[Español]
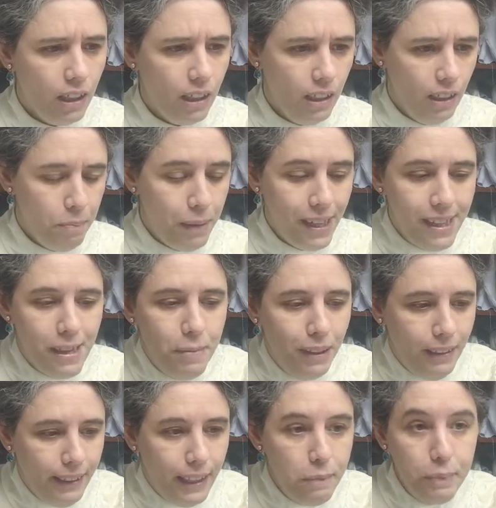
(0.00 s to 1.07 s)
Que parece
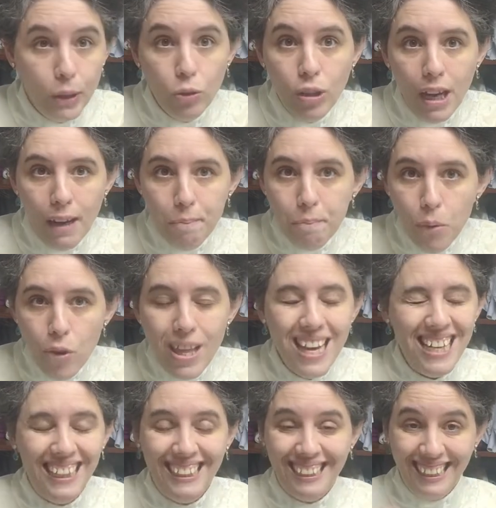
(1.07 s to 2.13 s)
mentira, pero una boda
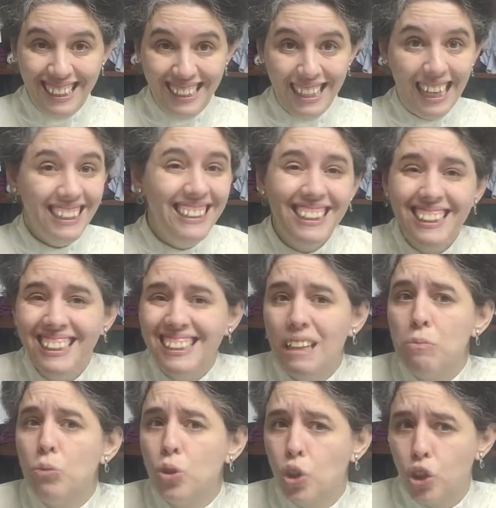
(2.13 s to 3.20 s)
estresa y
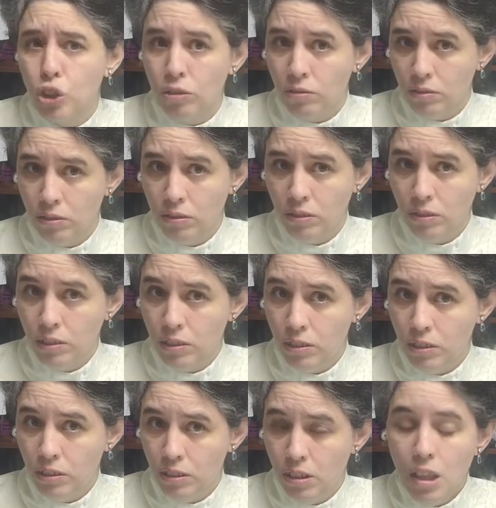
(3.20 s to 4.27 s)
estresa mucho.
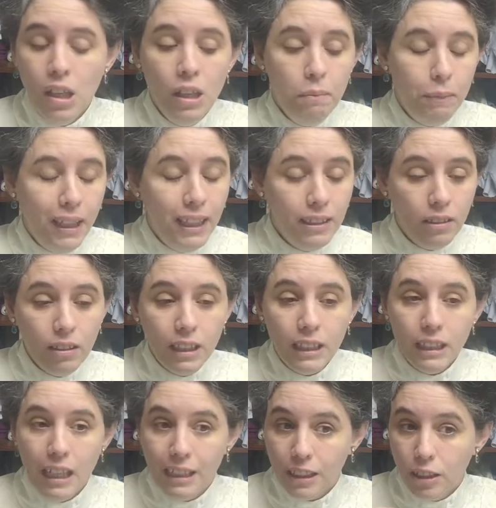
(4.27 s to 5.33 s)
¿Vale?
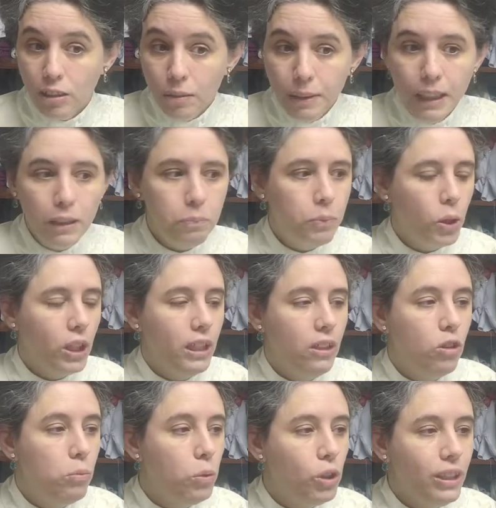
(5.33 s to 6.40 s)
Entonces las novias,
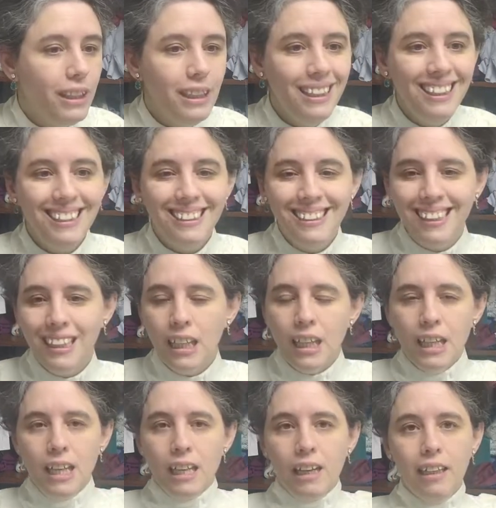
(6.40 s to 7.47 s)
porque como tienen que ser
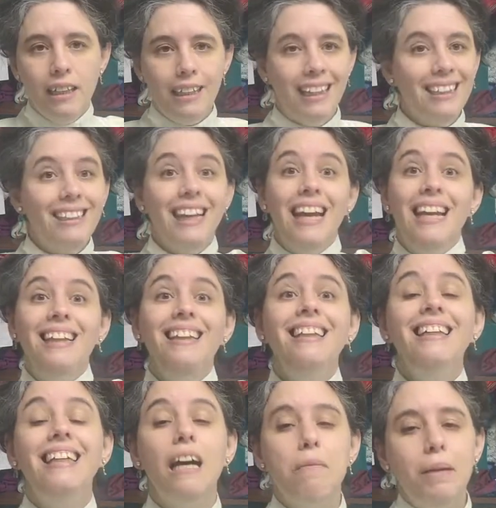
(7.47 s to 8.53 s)
es el
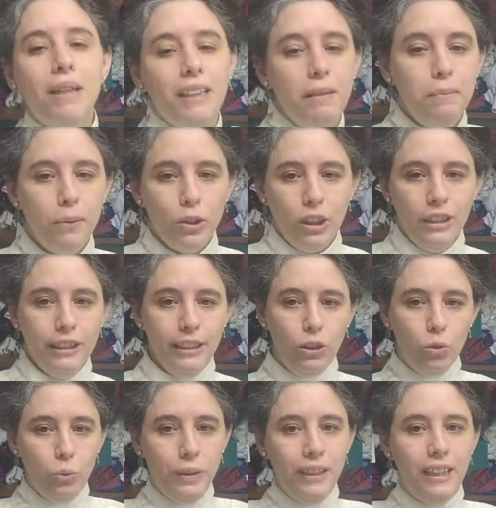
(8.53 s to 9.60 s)
día más importante de
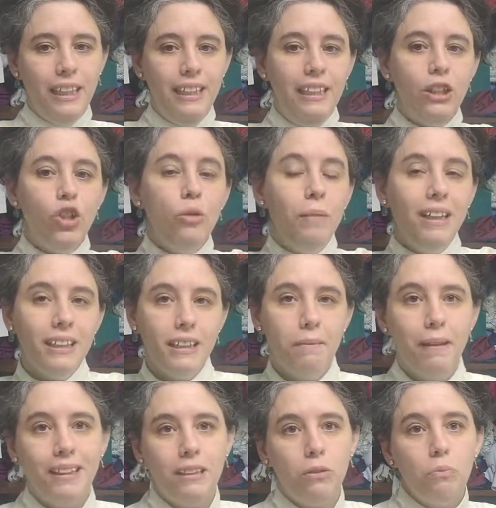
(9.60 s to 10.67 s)
tu vida, es lo más,
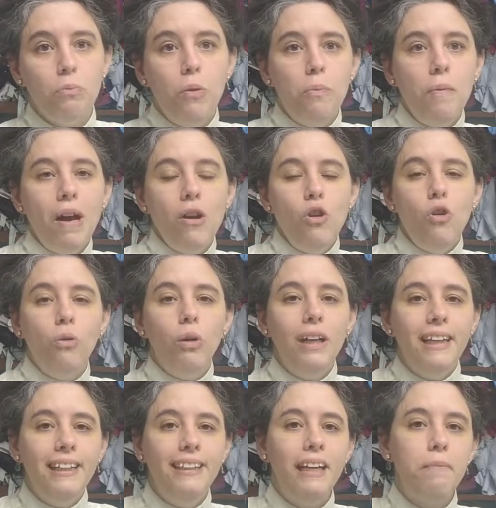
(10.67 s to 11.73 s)

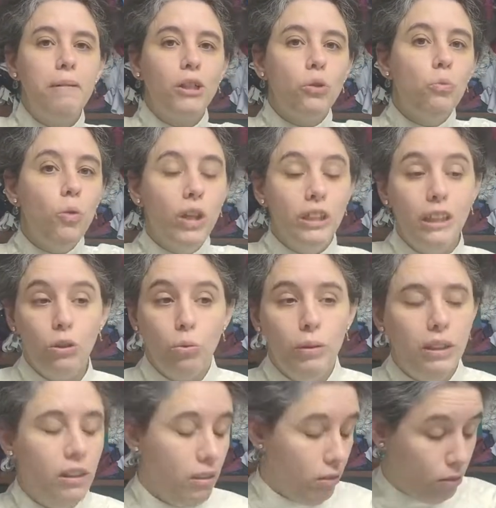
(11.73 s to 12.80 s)
el día más guay de tu
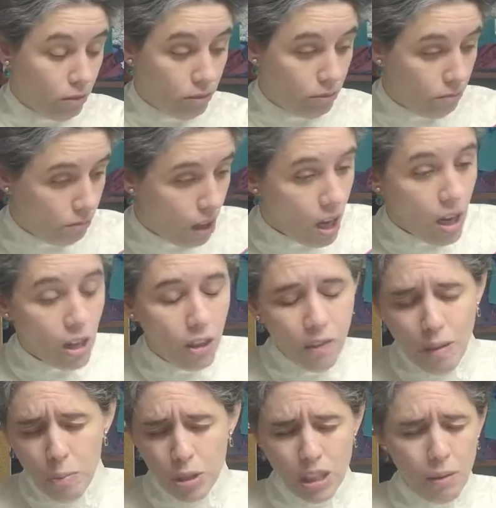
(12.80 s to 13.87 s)
vida. No, no
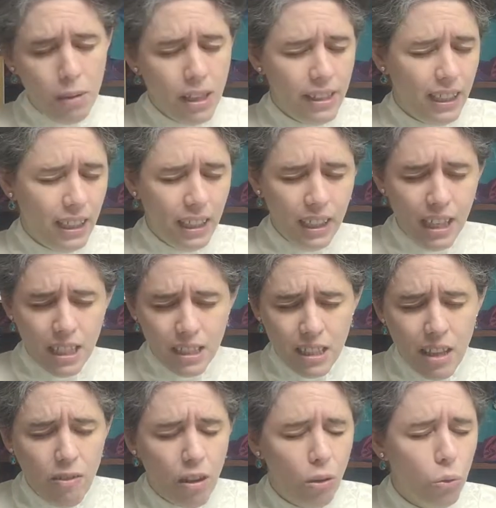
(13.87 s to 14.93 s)
vamos a hablar de que has
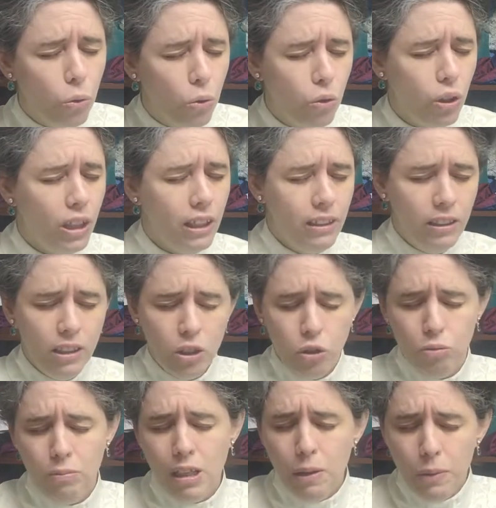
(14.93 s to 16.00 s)
dado a luz y que tienes
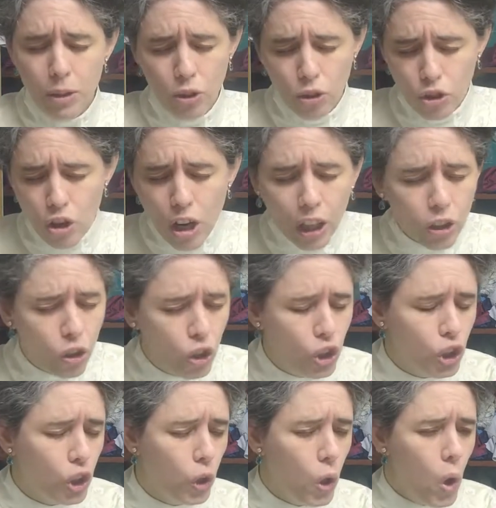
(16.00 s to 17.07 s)
un maravilloso
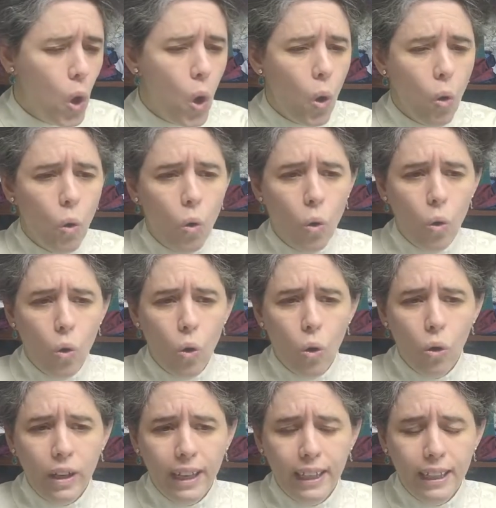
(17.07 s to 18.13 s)
retoño
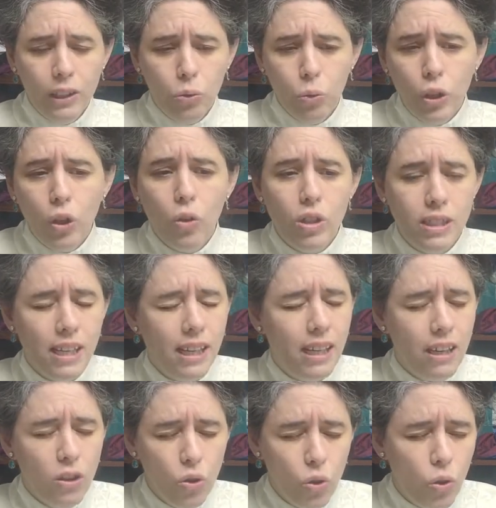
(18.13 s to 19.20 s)
o que tu hijo ha
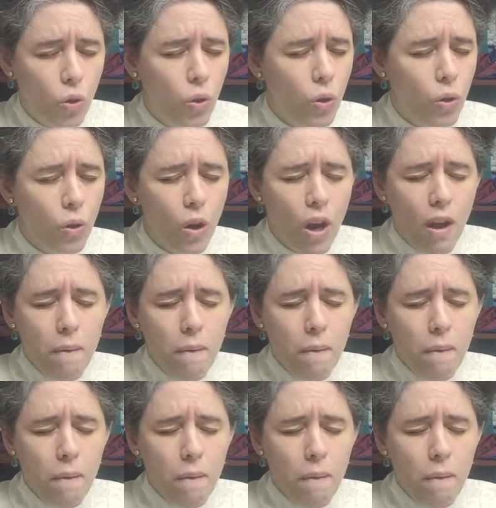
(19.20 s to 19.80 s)
sacado